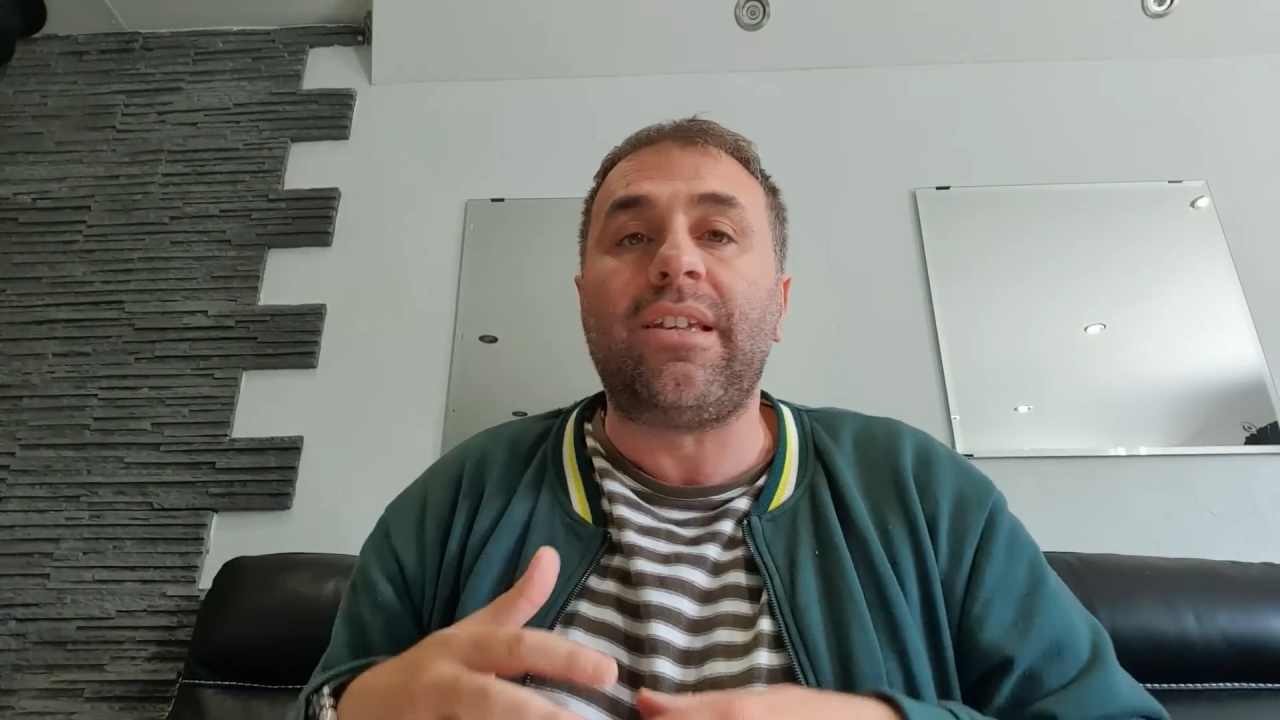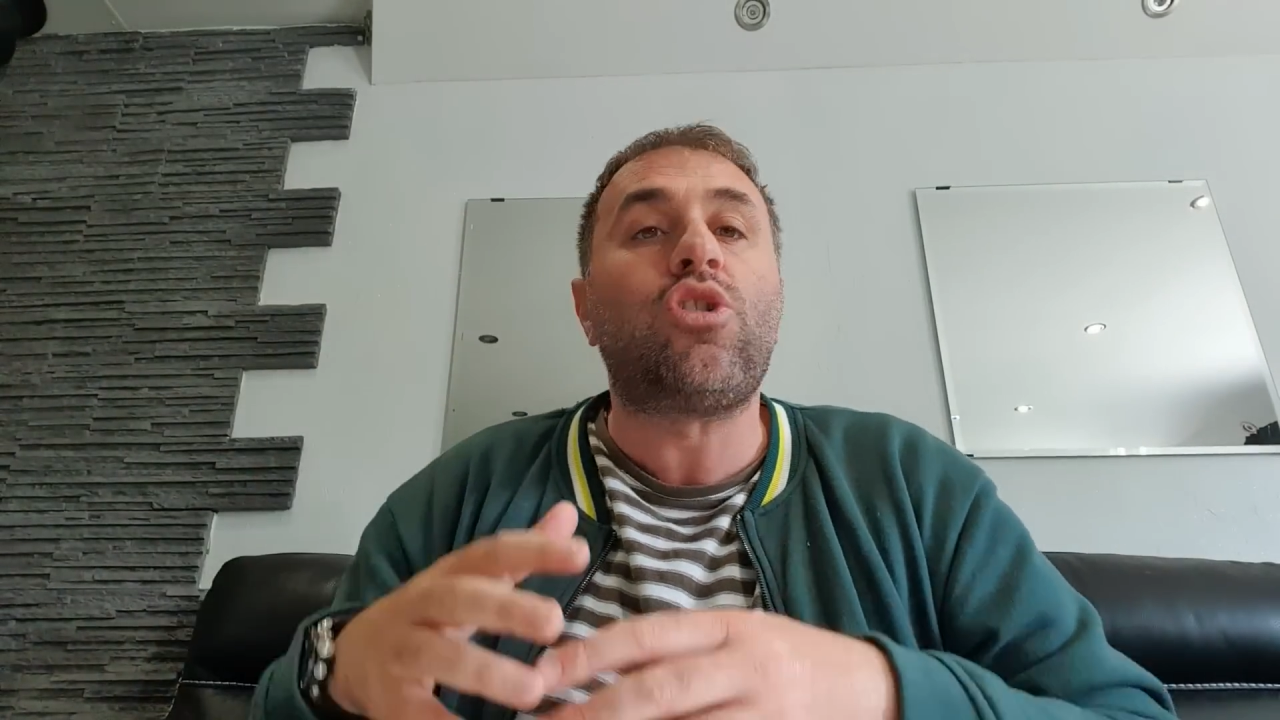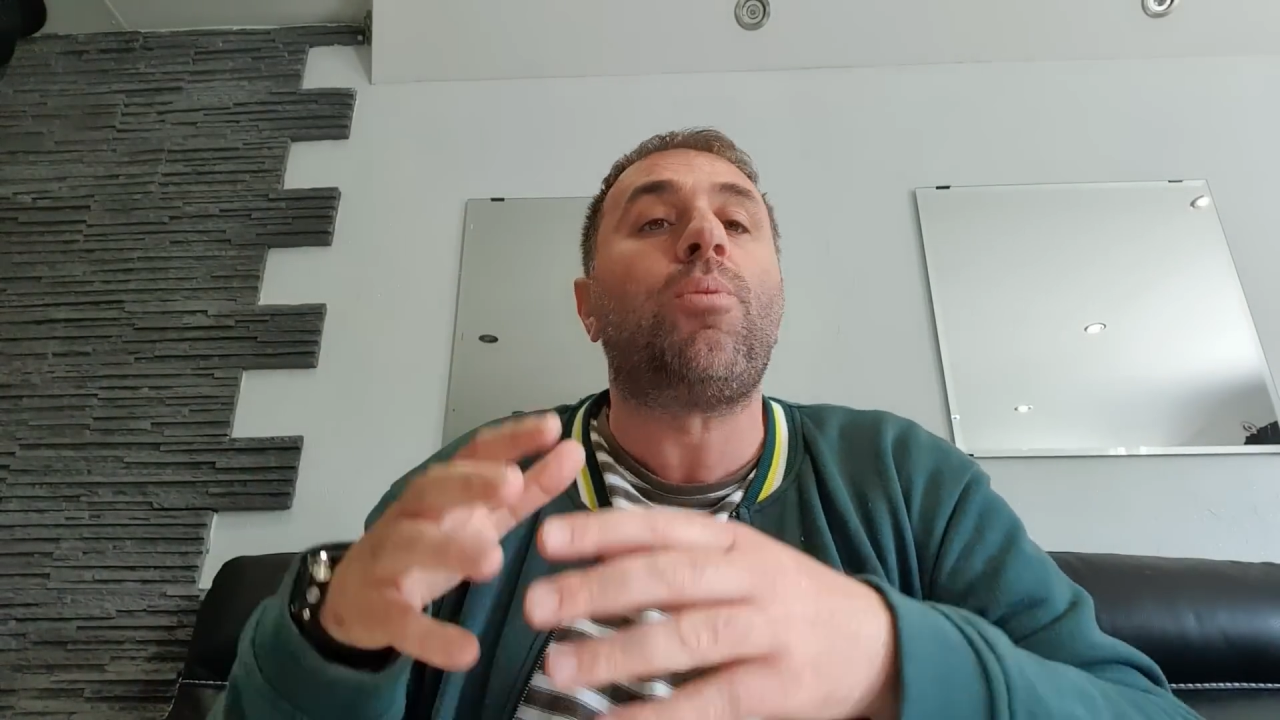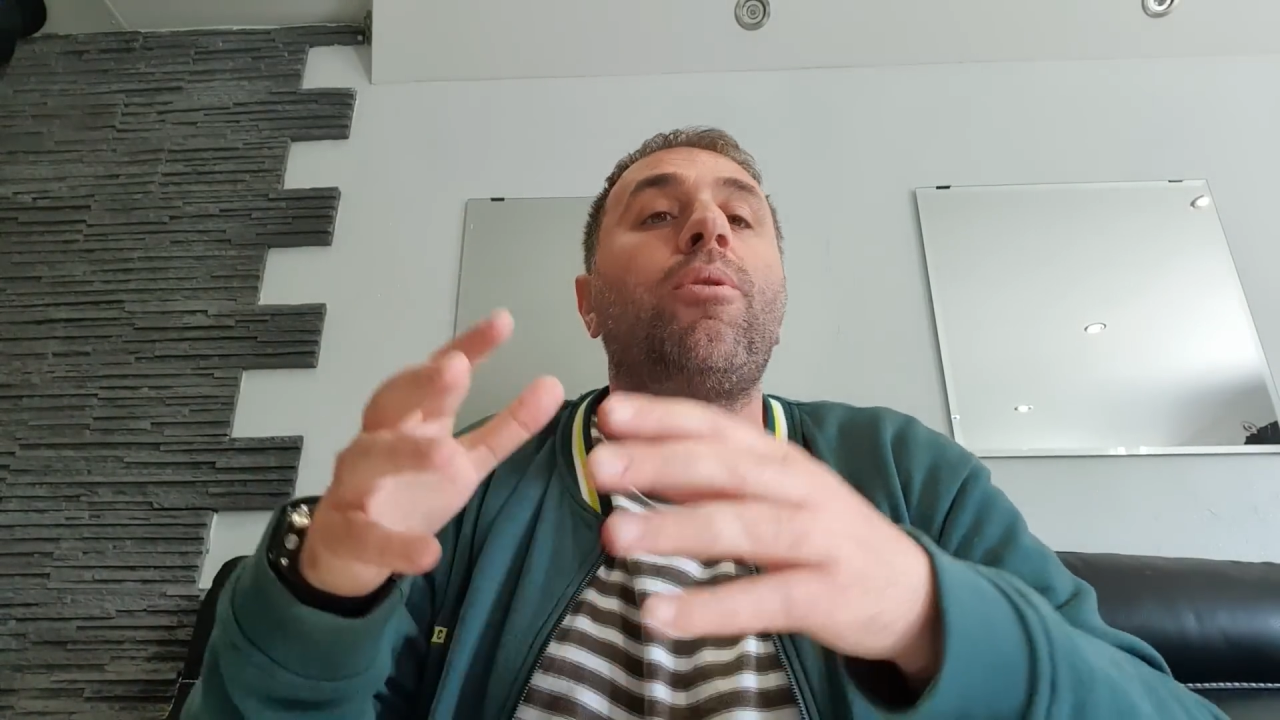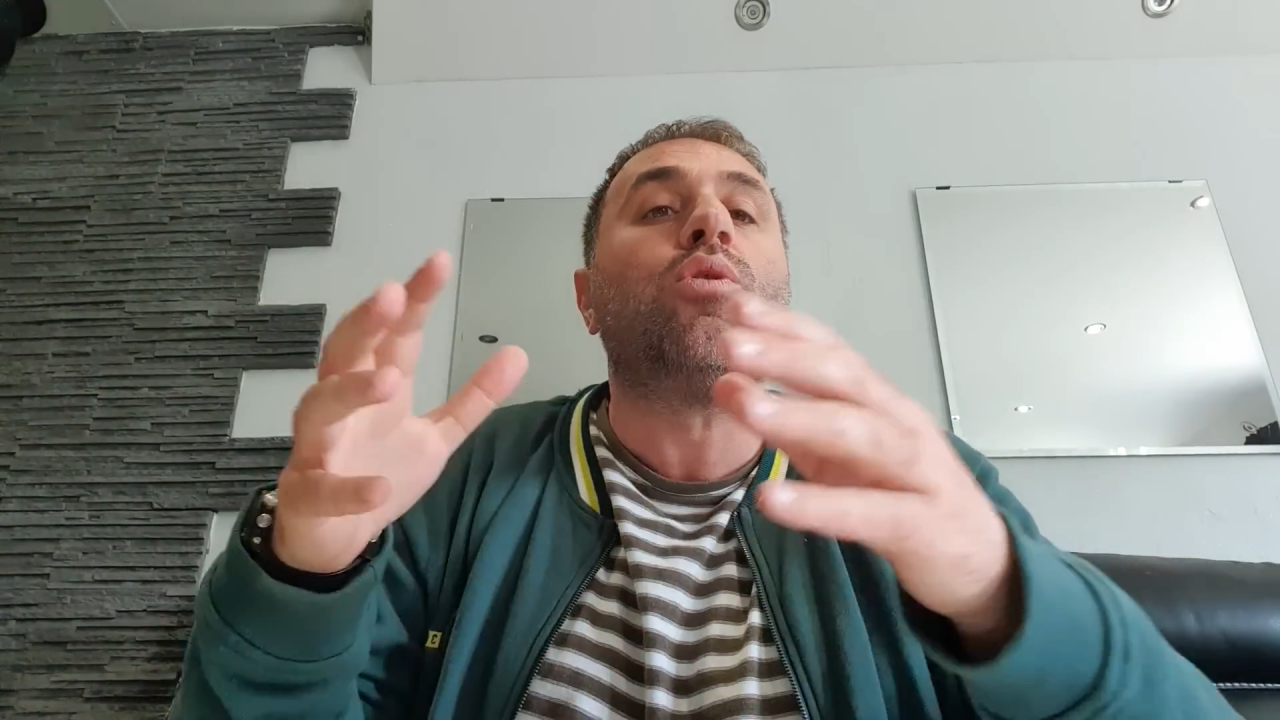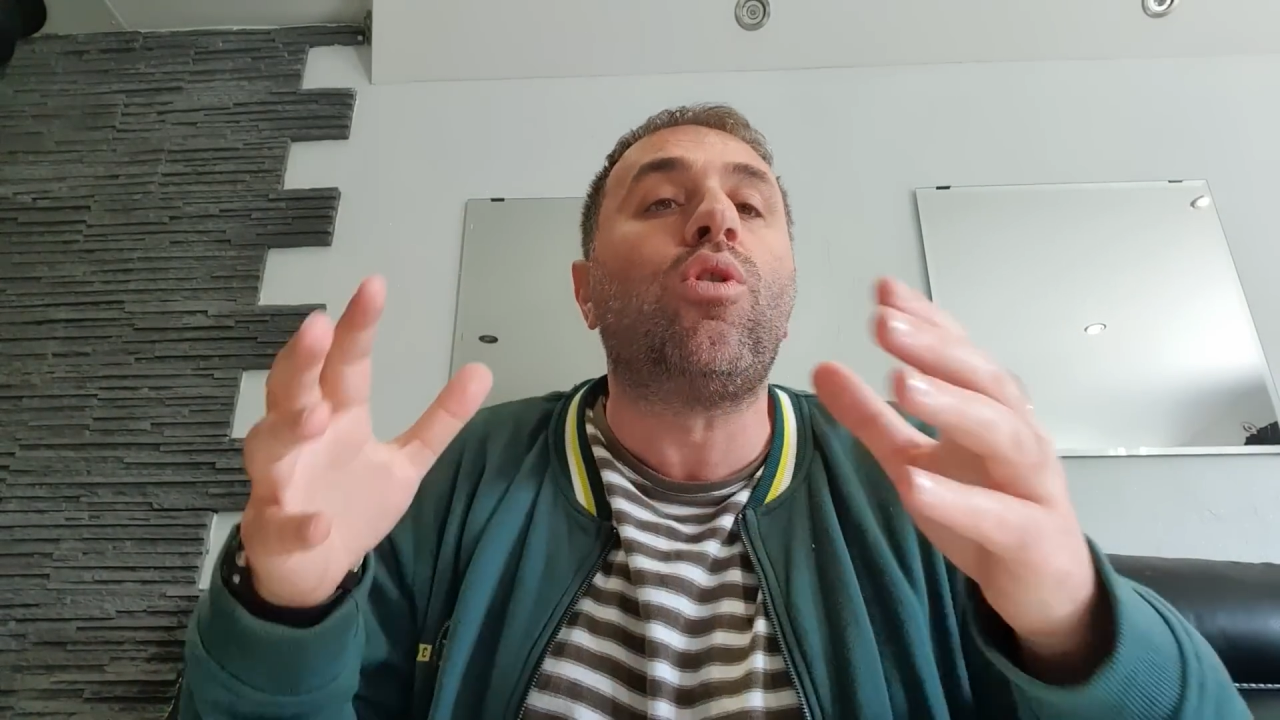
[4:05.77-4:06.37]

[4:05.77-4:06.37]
des chômeurs de